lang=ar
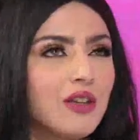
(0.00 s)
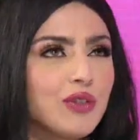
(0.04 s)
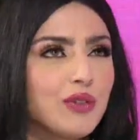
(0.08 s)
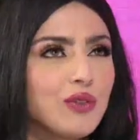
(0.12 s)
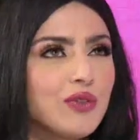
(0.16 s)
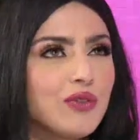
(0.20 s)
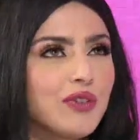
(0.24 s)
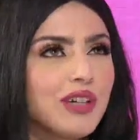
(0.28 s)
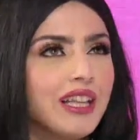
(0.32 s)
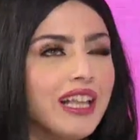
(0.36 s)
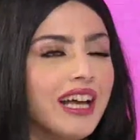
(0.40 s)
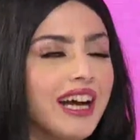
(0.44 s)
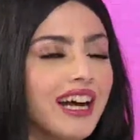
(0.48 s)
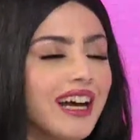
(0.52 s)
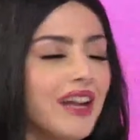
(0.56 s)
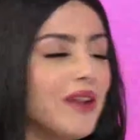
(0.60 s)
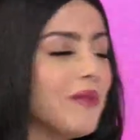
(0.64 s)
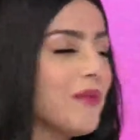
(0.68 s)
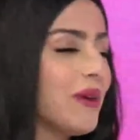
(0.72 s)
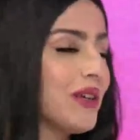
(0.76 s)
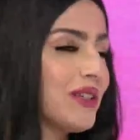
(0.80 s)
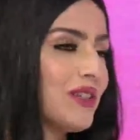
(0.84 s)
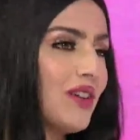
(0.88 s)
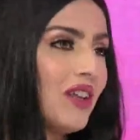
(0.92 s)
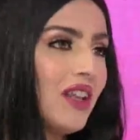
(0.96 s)
اشوفها
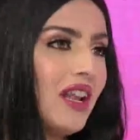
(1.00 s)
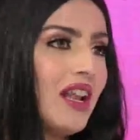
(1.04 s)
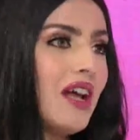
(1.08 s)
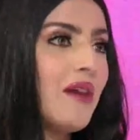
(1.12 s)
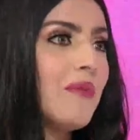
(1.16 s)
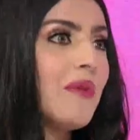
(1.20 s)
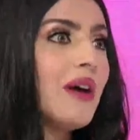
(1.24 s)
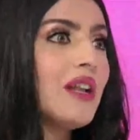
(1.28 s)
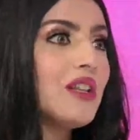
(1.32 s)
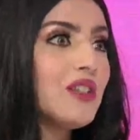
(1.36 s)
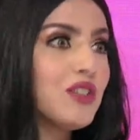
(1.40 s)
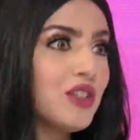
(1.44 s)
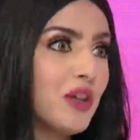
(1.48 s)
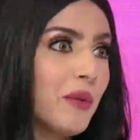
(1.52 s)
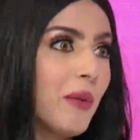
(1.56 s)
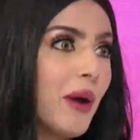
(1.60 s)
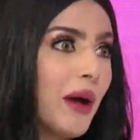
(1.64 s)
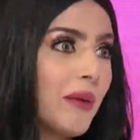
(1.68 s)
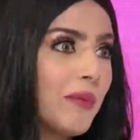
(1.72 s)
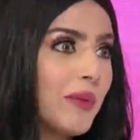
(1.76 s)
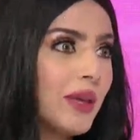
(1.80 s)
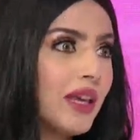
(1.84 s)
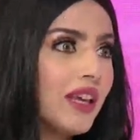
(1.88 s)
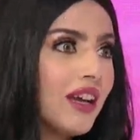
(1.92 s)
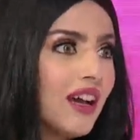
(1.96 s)
الان ما شاء الله الاعمال
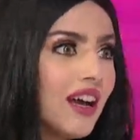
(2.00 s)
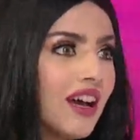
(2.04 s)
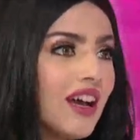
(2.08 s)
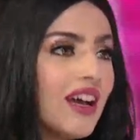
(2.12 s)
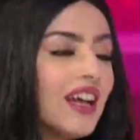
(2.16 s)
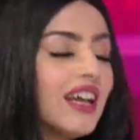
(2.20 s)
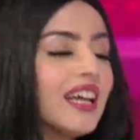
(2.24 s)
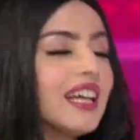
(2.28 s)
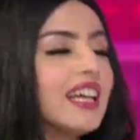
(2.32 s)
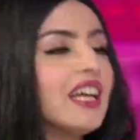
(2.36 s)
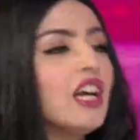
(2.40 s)
الشبابيه أيه.